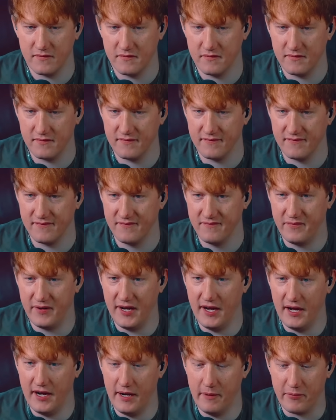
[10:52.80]
Заявление он...
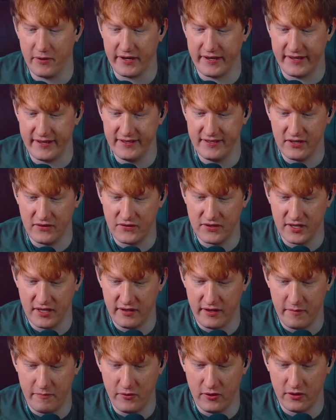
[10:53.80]
Бля, прикиньте,
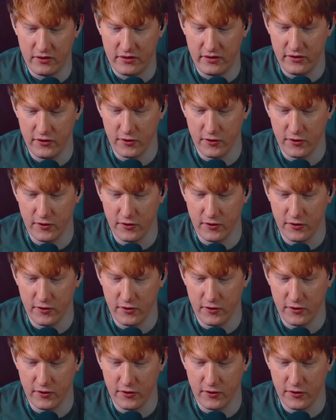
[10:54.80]
взял ребенка, ёбну.